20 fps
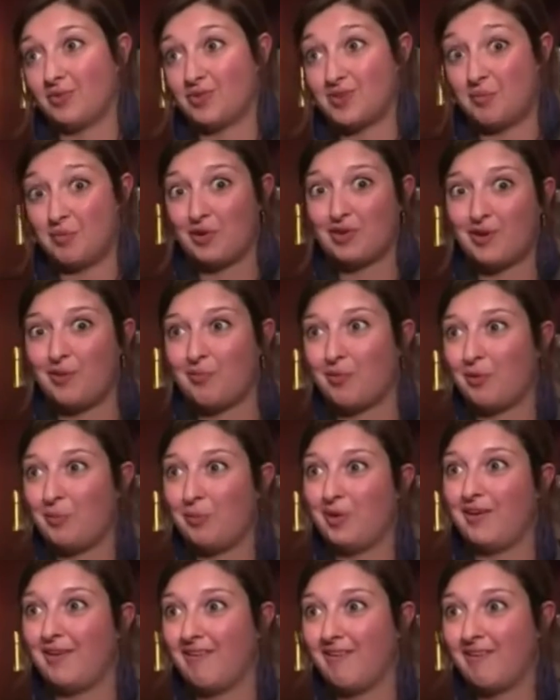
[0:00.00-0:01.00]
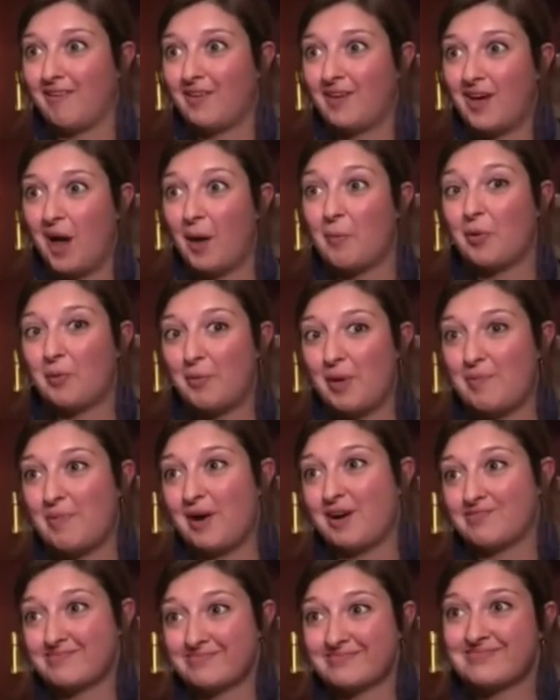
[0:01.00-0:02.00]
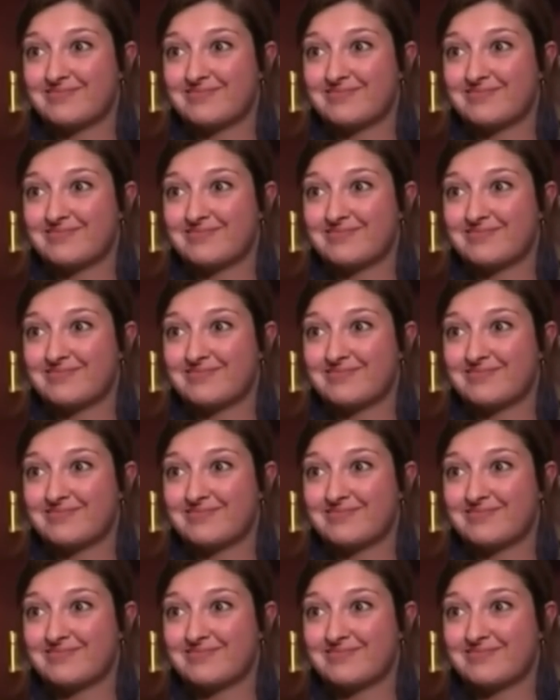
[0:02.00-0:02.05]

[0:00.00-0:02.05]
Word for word: Ça peut être un premier, un premier pas.